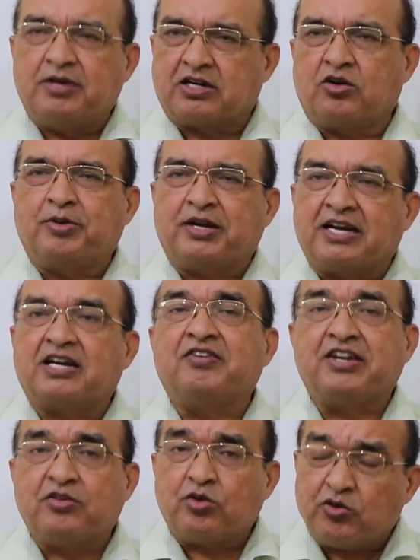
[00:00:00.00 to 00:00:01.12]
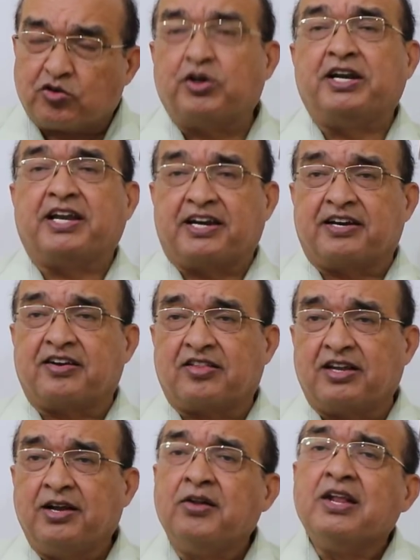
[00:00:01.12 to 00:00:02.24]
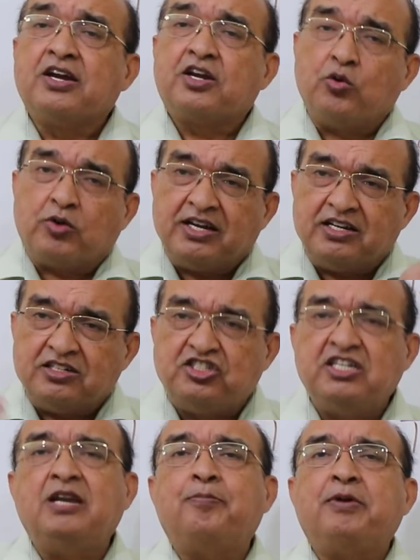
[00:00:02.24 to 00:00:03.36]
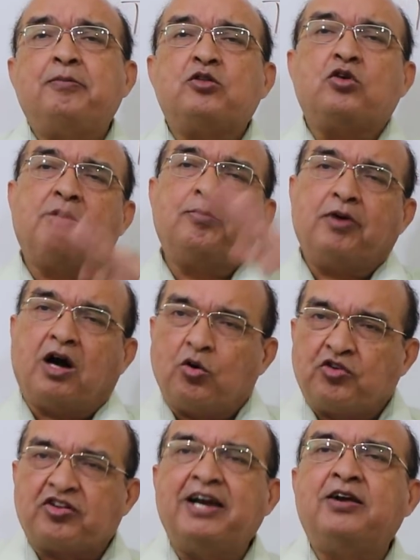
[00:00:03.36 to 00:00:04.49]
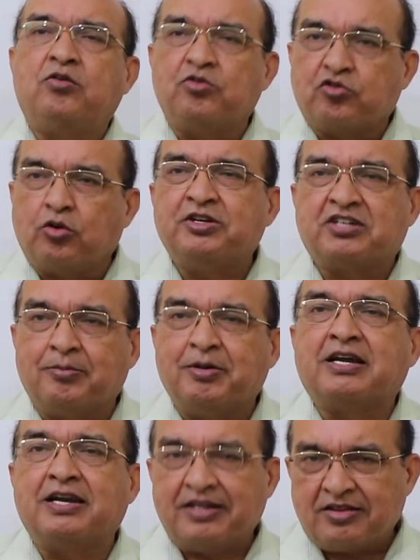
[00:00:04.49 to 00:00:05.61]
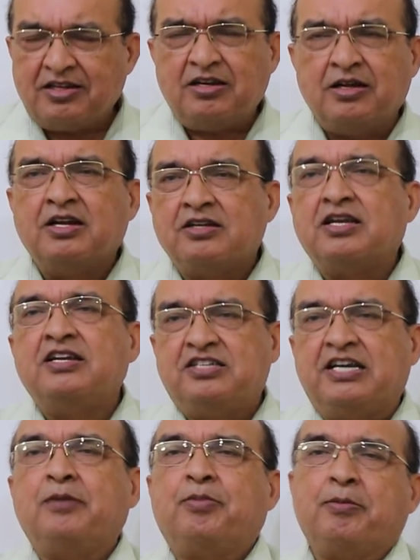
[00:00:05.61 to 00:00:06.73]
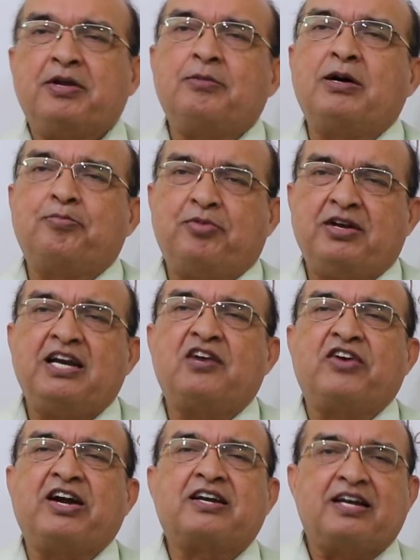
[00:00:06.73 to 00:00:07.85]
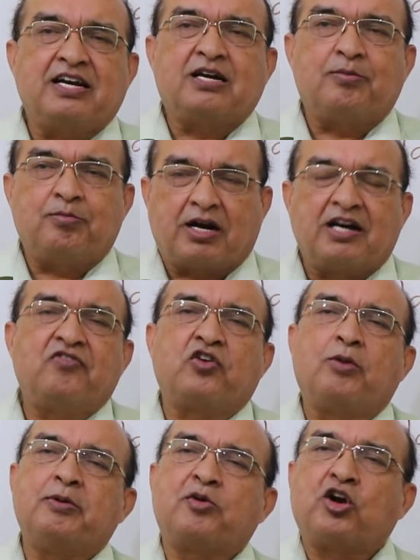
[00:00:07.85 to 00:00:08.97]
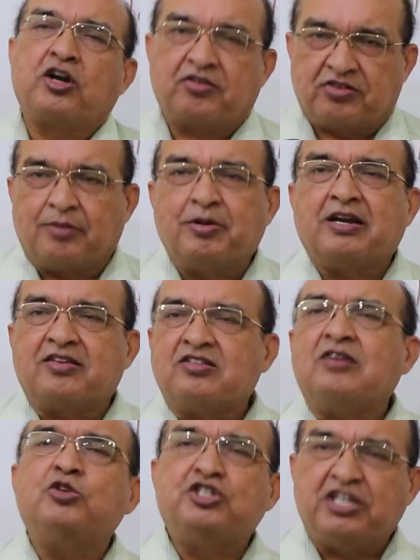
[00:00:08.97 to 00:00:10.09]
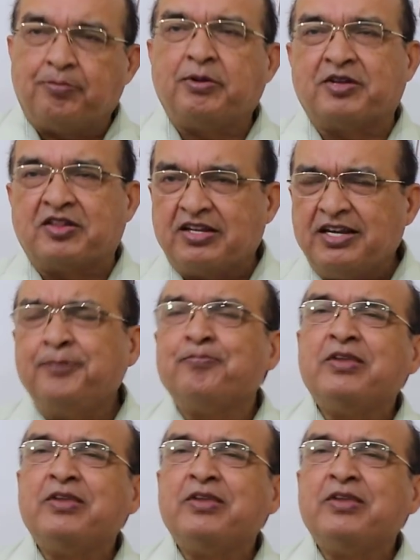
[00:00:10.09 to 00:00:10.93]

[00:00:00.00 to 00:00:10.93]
इकोनॉमिक एक्टिविटीज हो रही है उसको इंडिकेट करता है क्योंकि जीएनपी में तो हम आउटसाइड उसको भी शामिल कर लेते हैं यानी जीडीपी में जब आप नेट फैक्टर इनकम अर्न फ्रॉम अब्रॉड शामिल करते हैं तब वो जीएनपी बनती है